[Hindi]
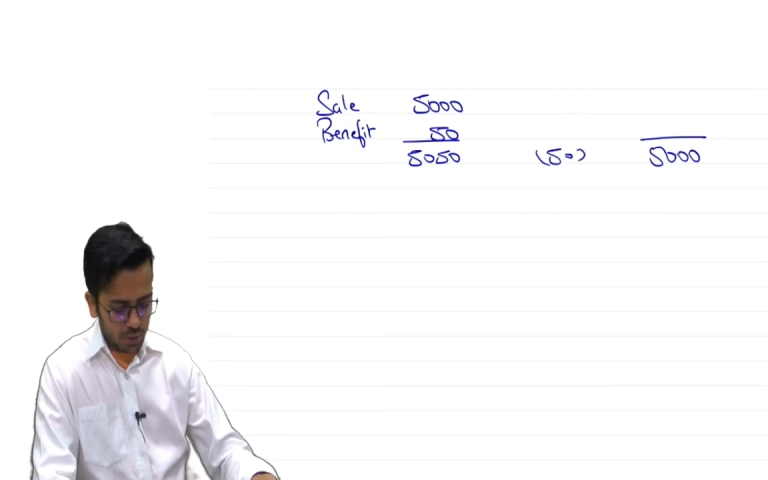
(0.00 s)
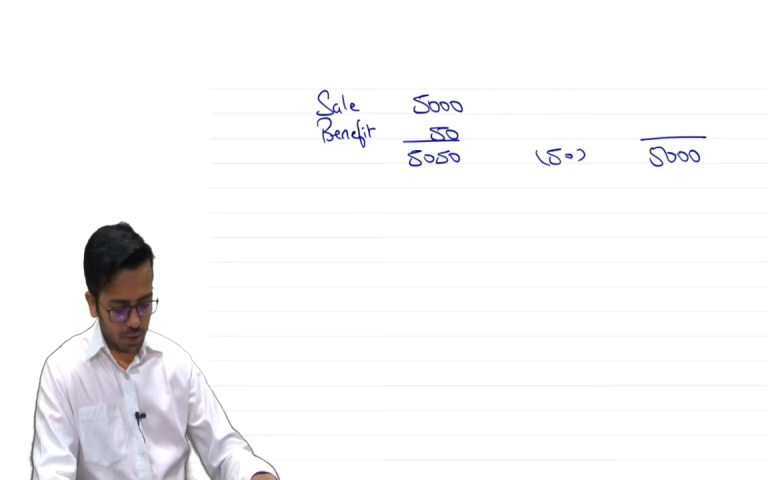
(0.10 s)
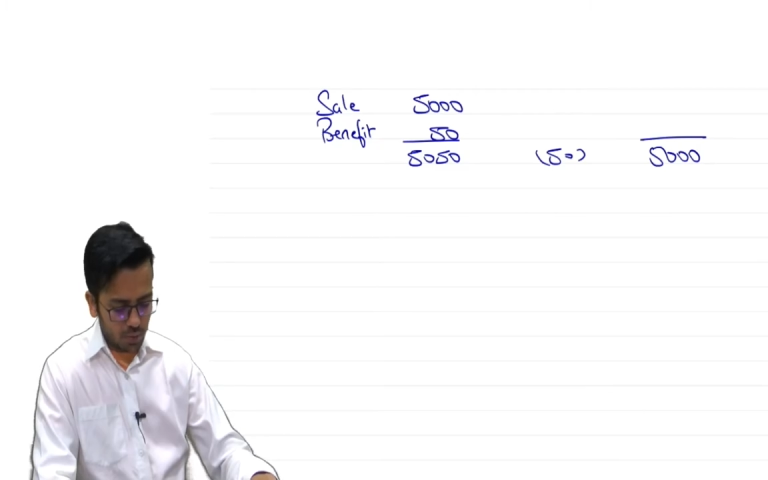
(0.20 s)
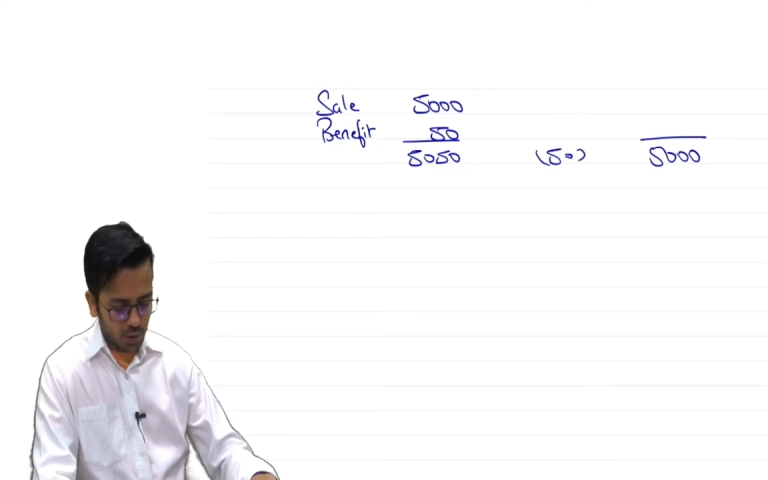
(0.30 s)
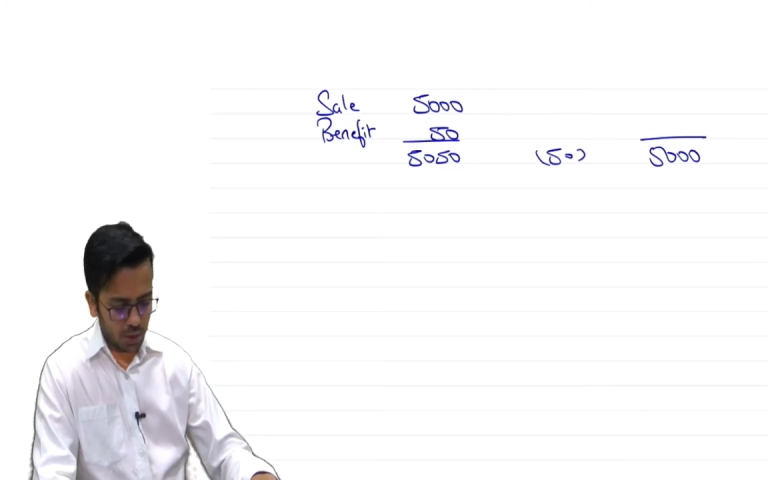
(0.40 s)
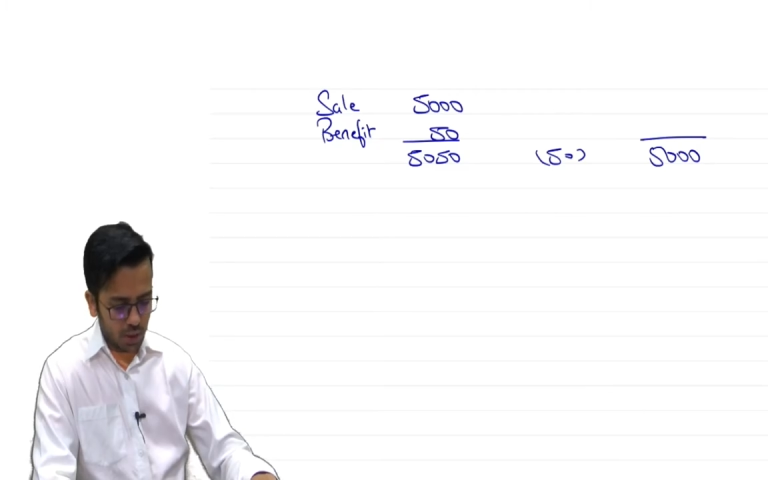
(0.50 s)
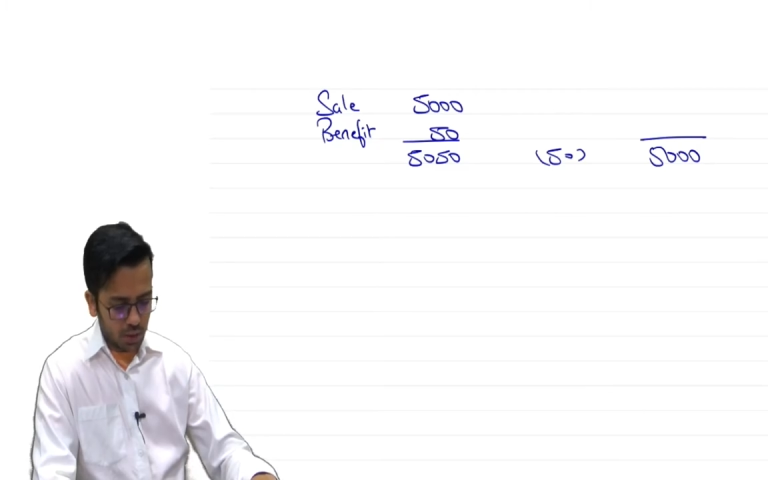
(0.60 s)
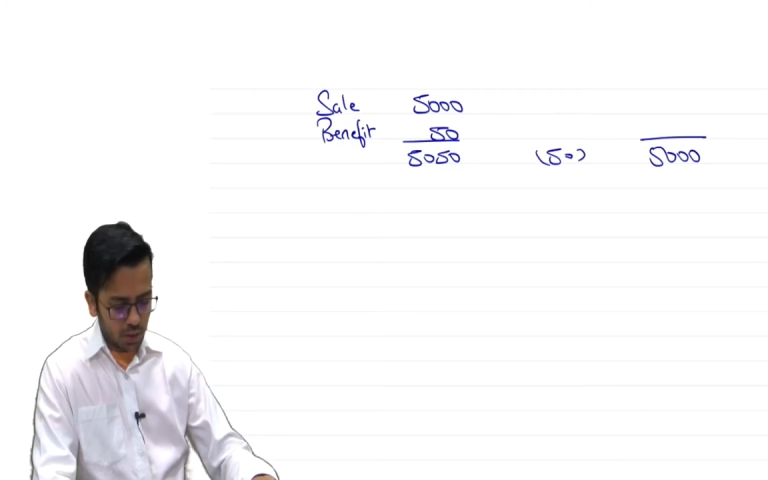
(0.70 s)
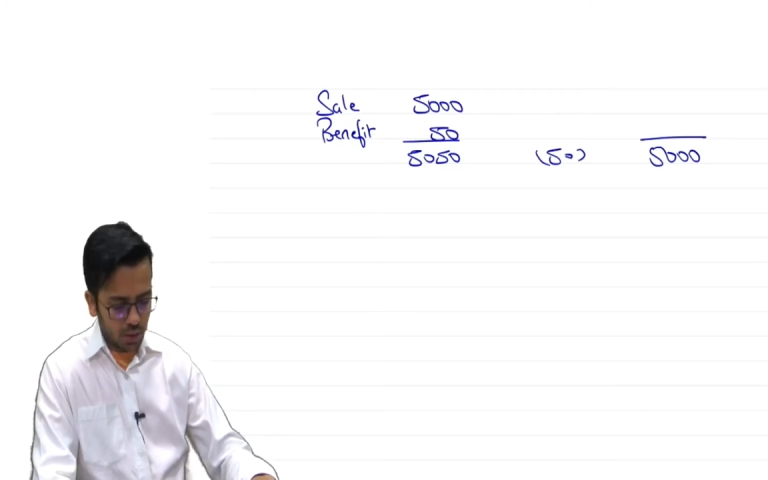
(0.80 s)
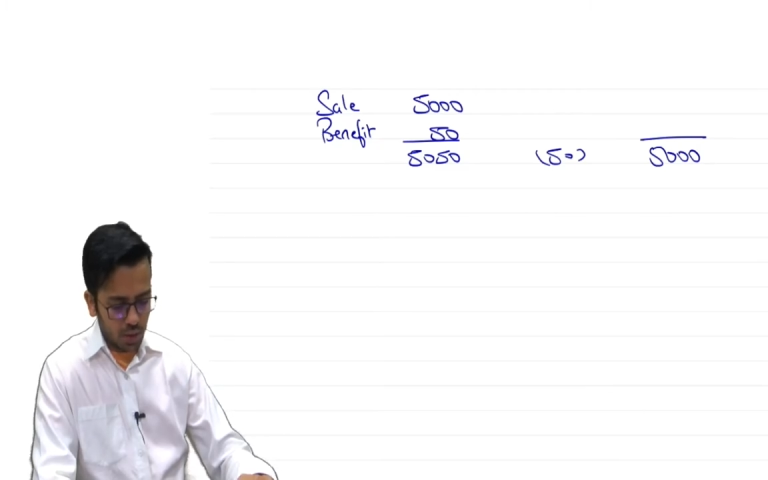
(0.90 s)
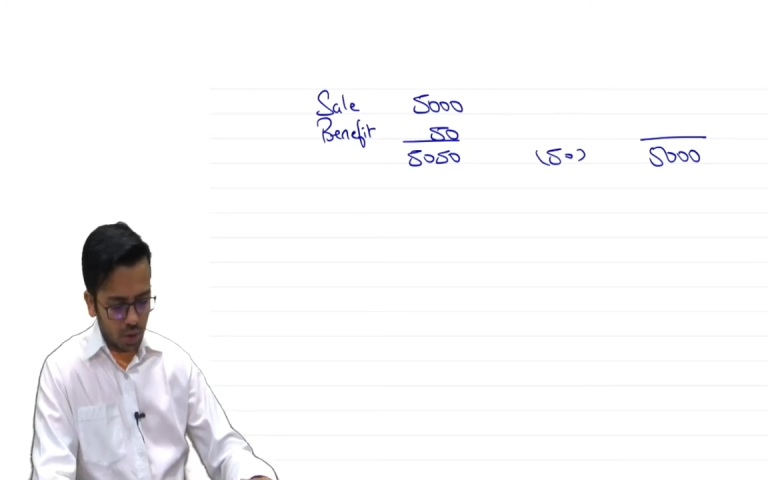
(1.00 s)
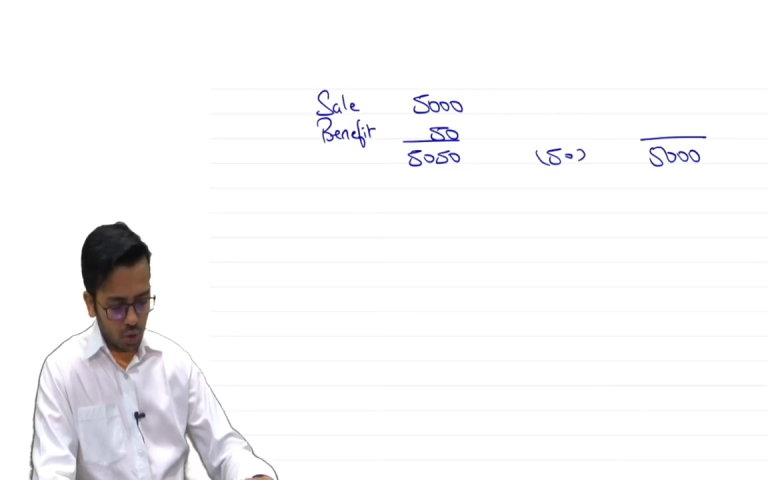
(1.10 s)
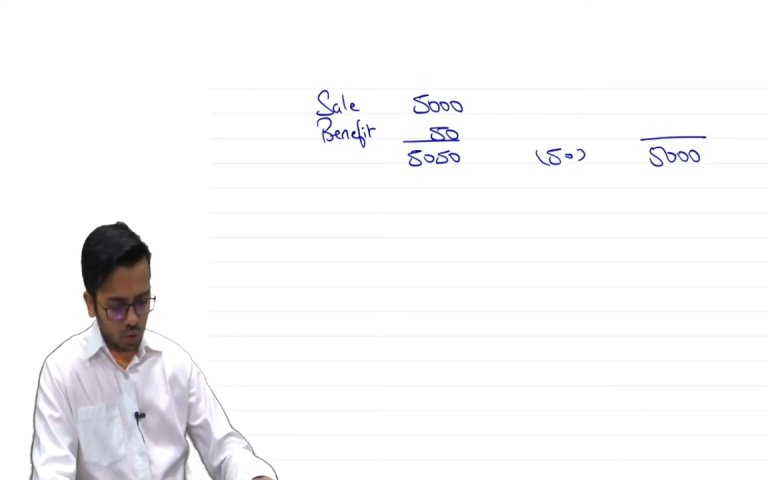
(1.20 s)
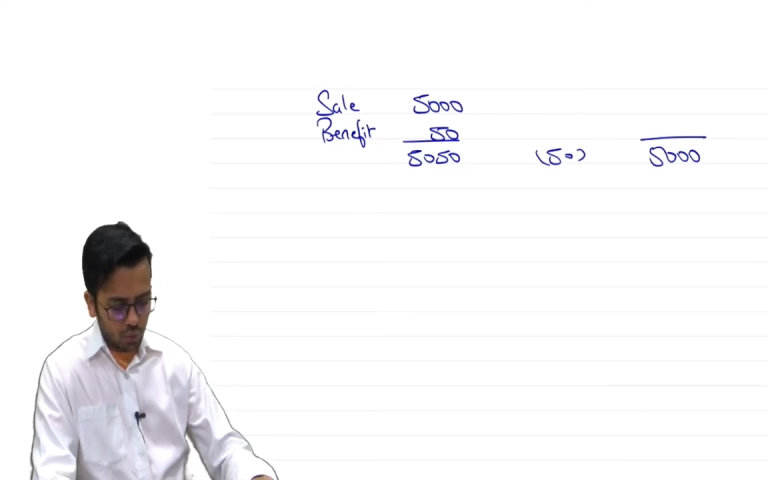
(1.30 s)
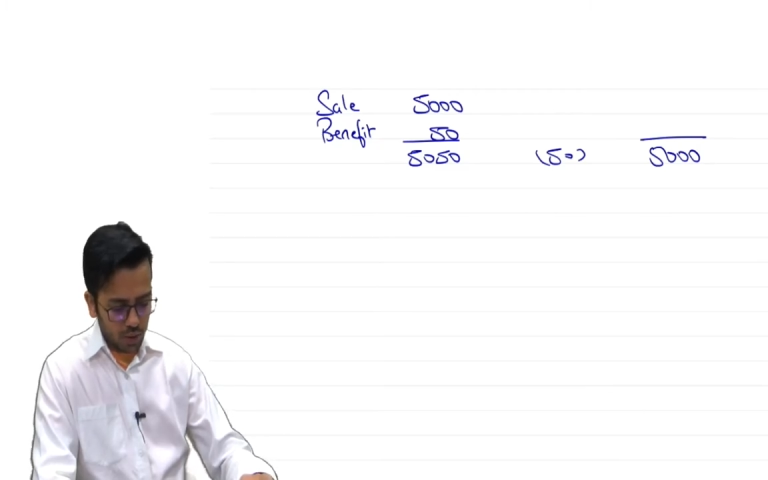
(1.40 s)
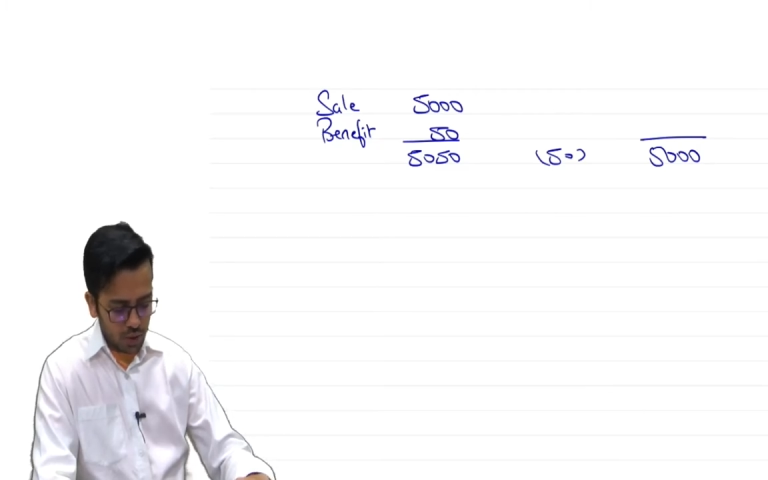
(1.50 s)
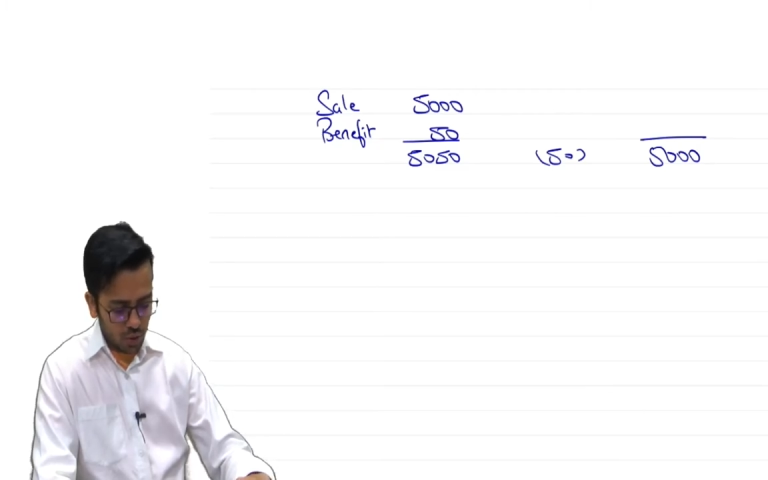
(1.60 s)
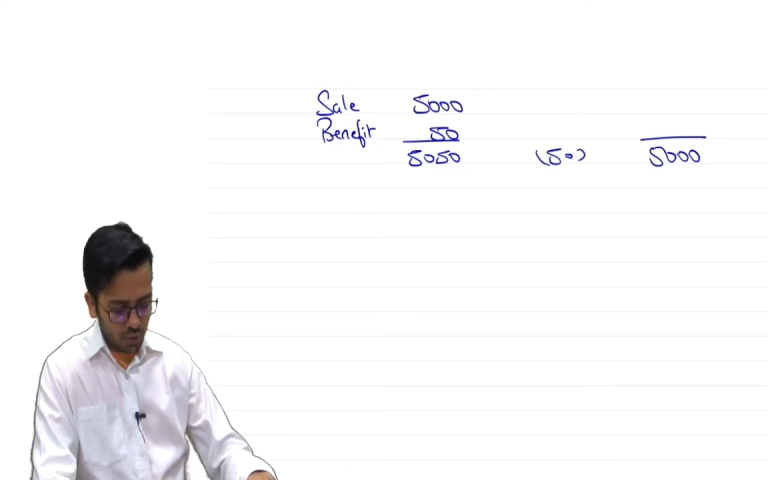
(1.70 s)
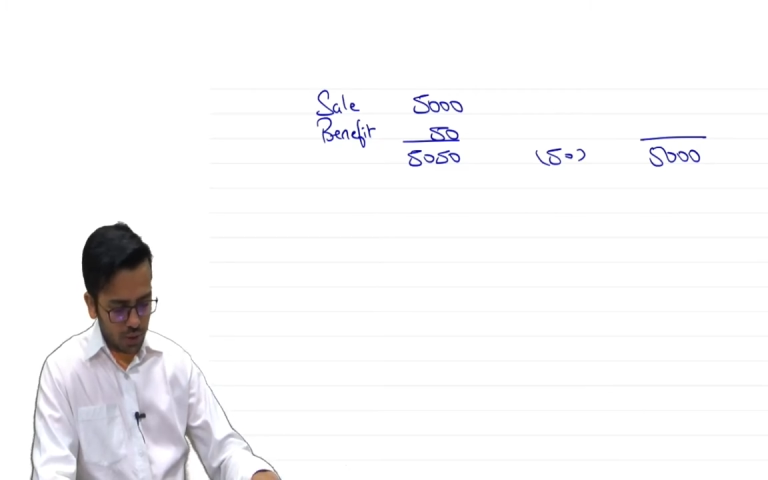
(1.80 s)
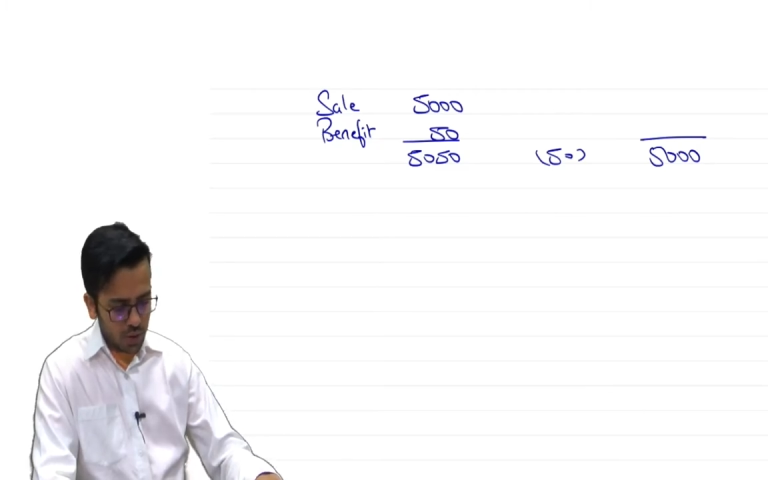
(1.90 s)
परसेंट वगैरह का क्या तो फाइव
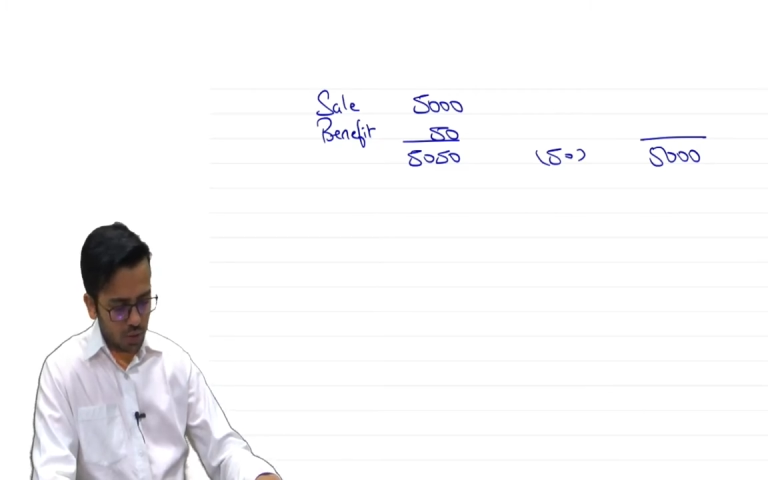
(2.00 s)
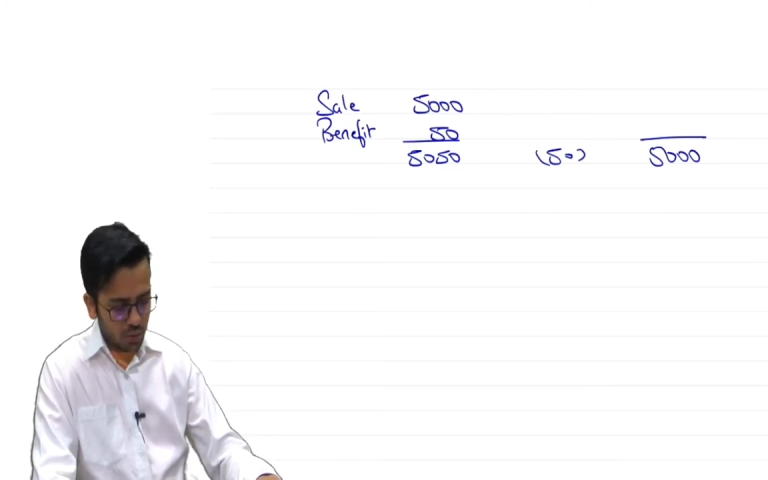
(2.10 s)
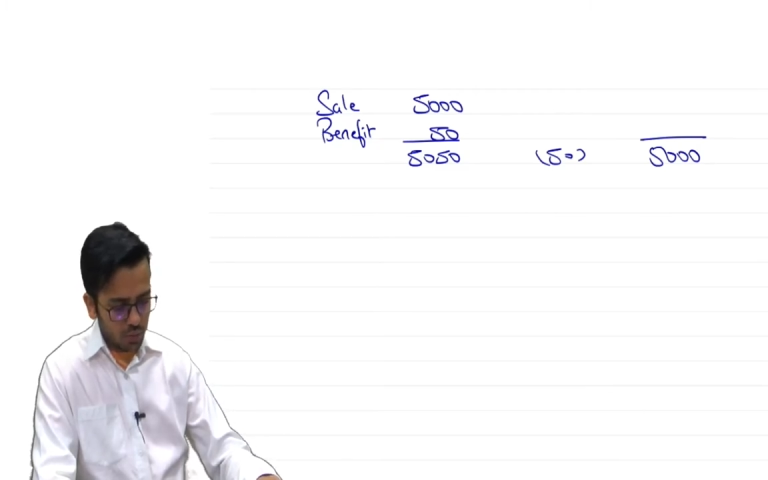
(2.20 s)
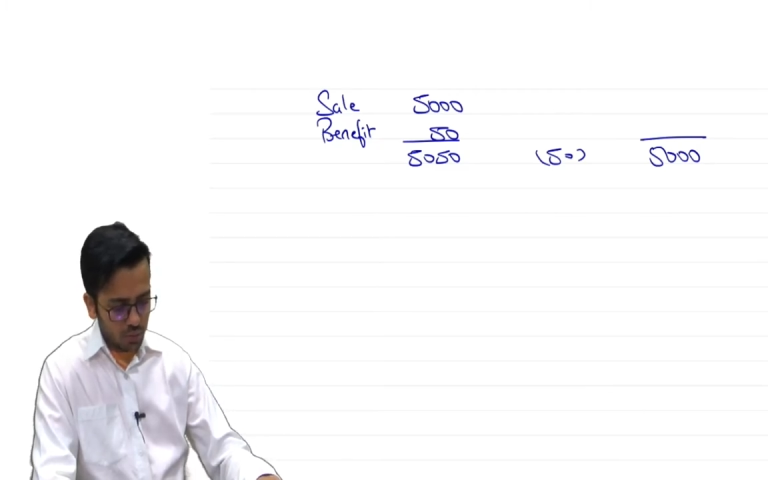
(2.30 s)
ज़ीरो फाइव ज़ीरो